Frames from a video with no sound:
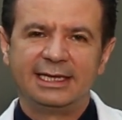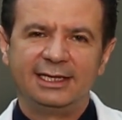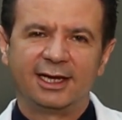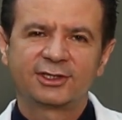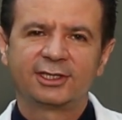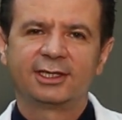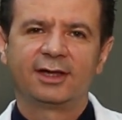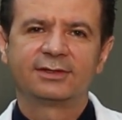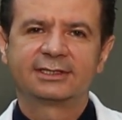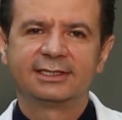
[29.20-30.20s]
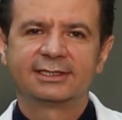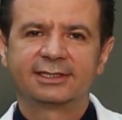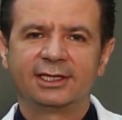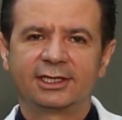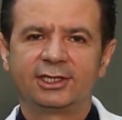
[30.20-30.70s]
İlaç tedavisi
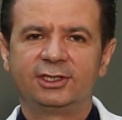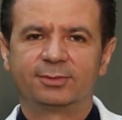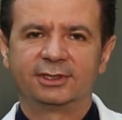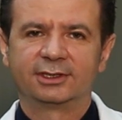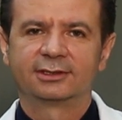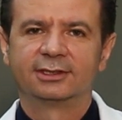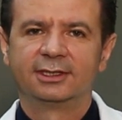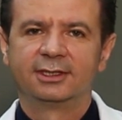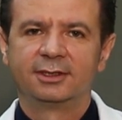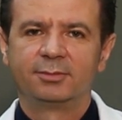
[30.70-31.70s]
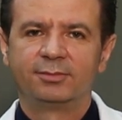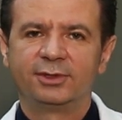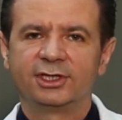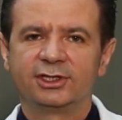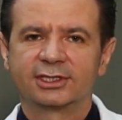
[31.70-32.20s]
ise iki tiptir.
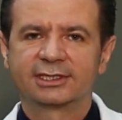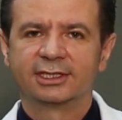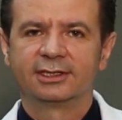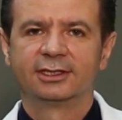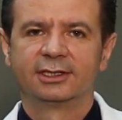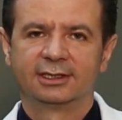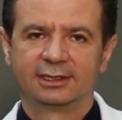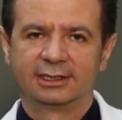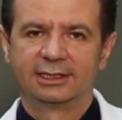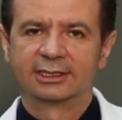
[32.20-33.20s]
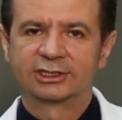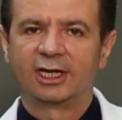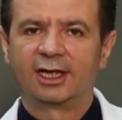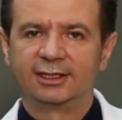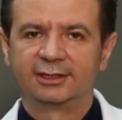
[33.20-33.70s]
Birincisi
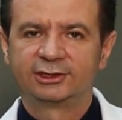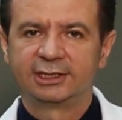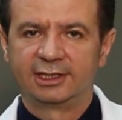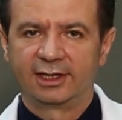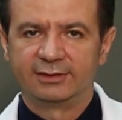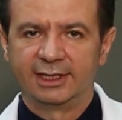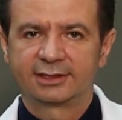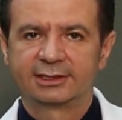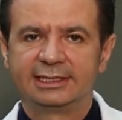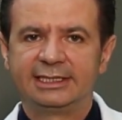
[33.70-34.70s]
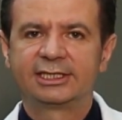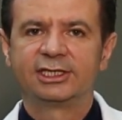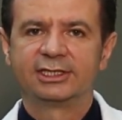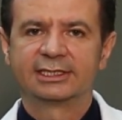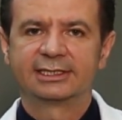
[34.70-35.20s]
rahatlatıcı tedaviler.
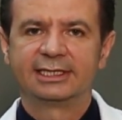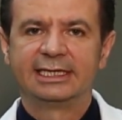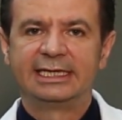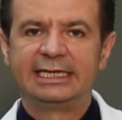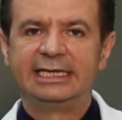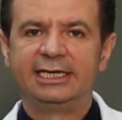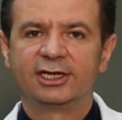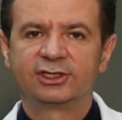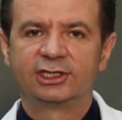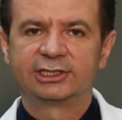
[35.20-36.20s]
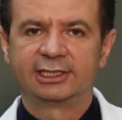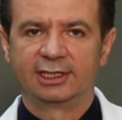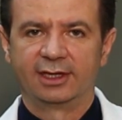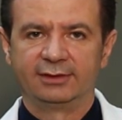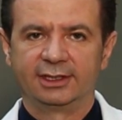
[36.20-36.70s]
İkincisi iyileştirici
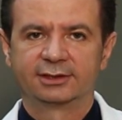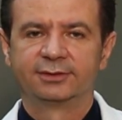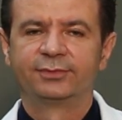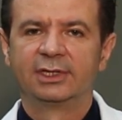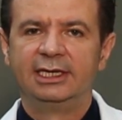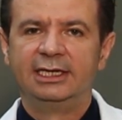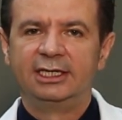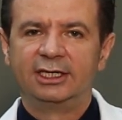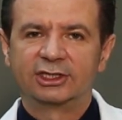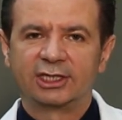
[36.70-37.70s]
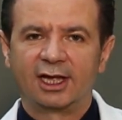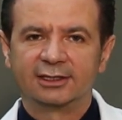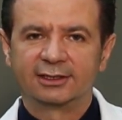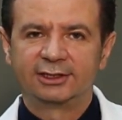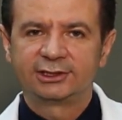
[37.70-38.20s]
tedaviler.
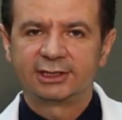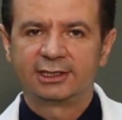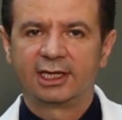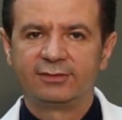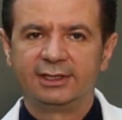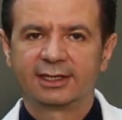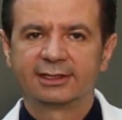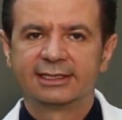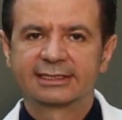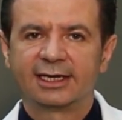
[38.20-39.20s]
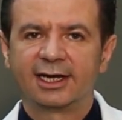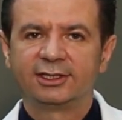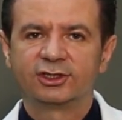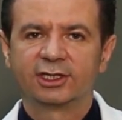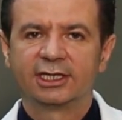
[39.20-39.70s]
Rahatlatıcı tedaviler
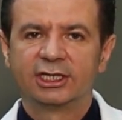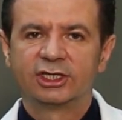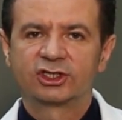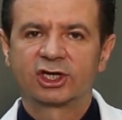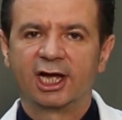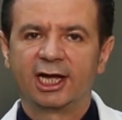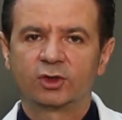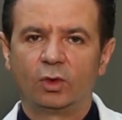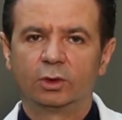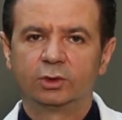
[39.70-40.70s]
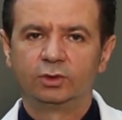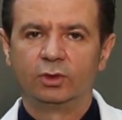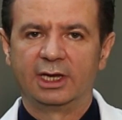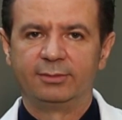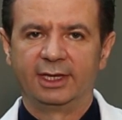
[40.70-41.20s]
sadece şikayet olduğu
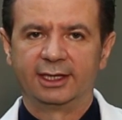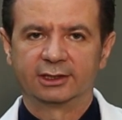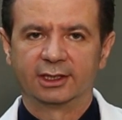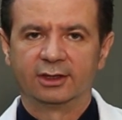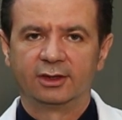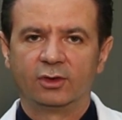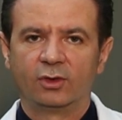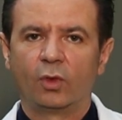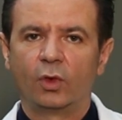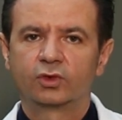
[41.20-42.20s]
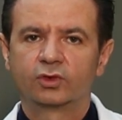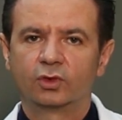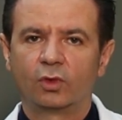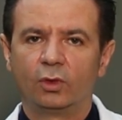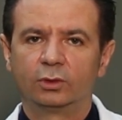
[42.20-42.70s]
dönemlerde,
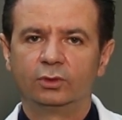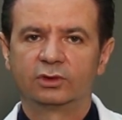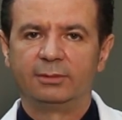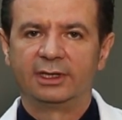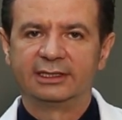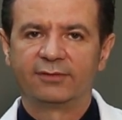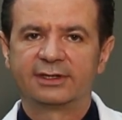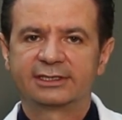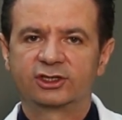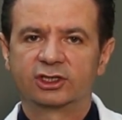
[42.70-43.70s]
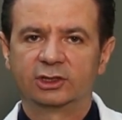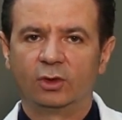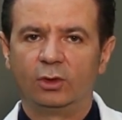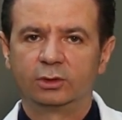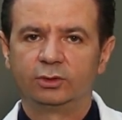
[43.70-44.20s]
öksürük olduğu zaman, nefes
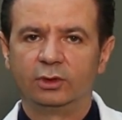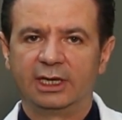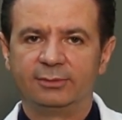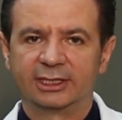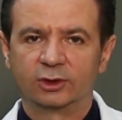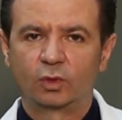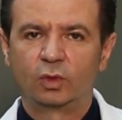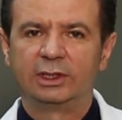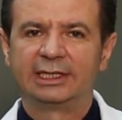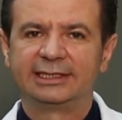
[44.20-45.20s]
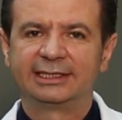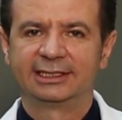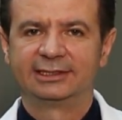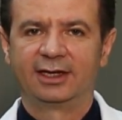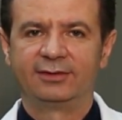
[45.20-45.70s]
kışıklı olduğu dönemlerde kullanılan
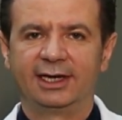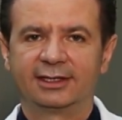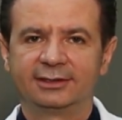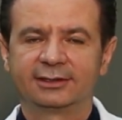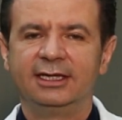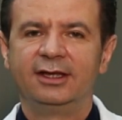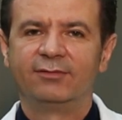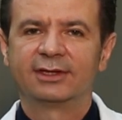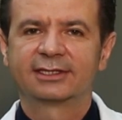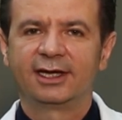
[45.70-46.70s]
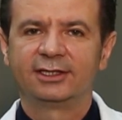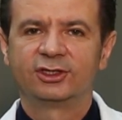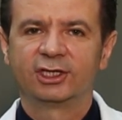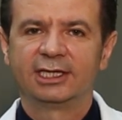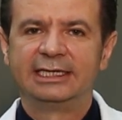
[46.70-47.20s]
tedavilerdir ve
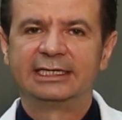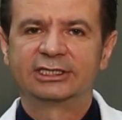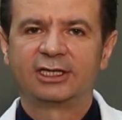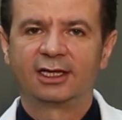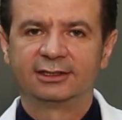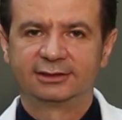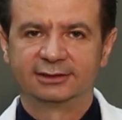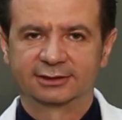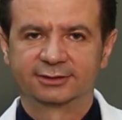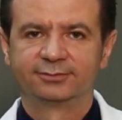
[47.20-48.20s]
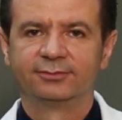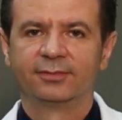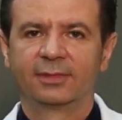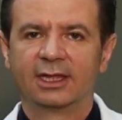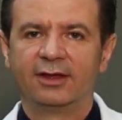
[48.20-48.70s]
sadece rahatlatır
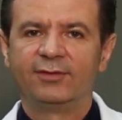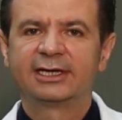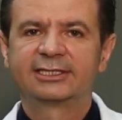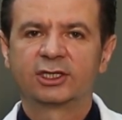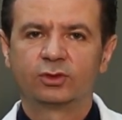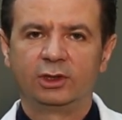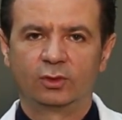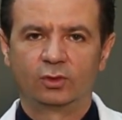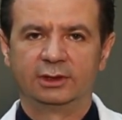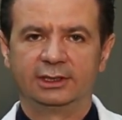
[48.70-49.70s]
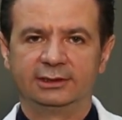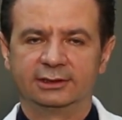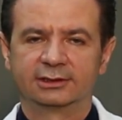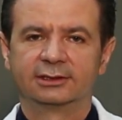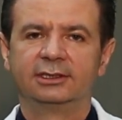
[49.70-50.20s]
ve kısa süreli
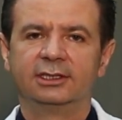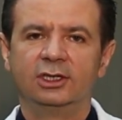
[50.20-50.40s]
kullanılır.